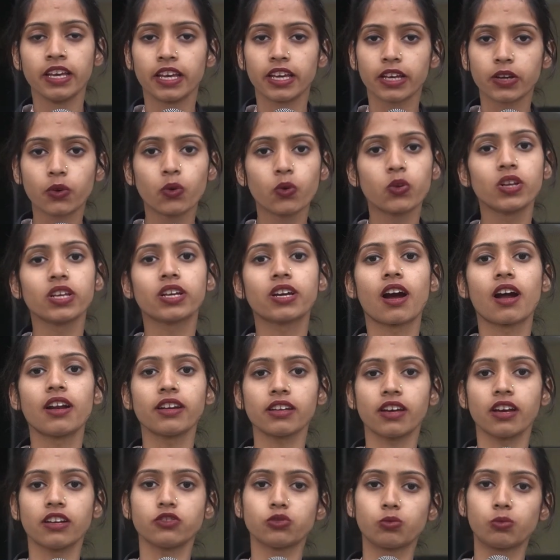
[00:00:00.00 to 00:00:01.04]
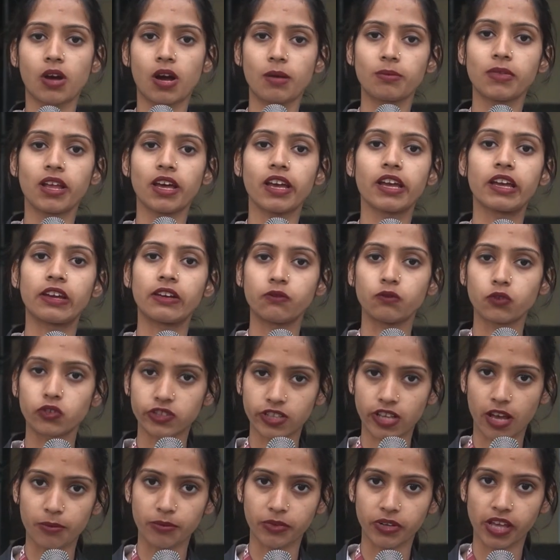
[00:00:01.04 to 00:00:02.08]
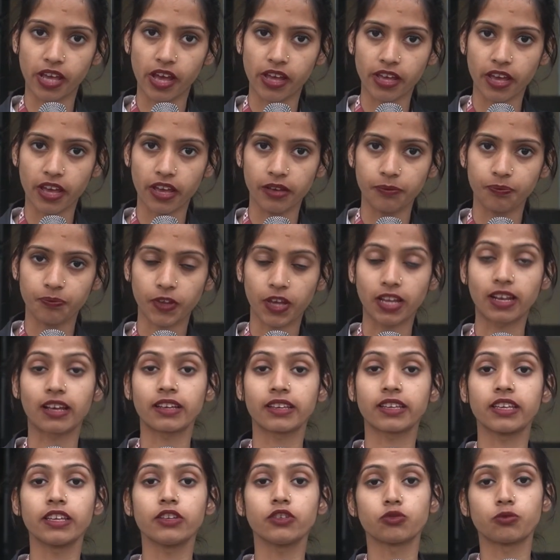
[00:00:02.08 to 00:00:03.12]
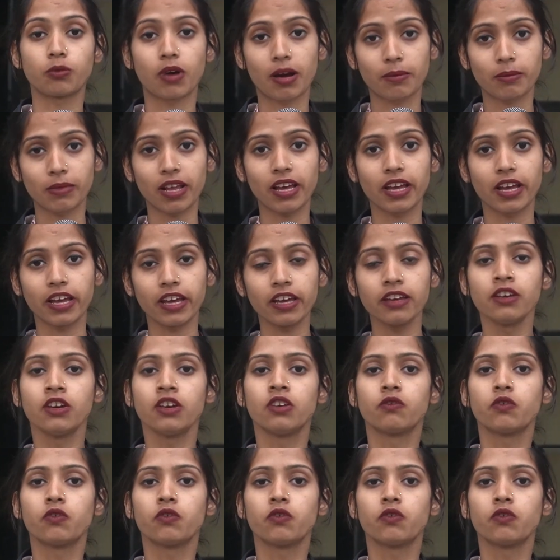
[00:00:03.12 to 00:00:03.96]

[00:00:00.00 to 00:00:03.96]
एक गोलीकांड का जो मामला है वो सामने आया है हालांकि जो मामला है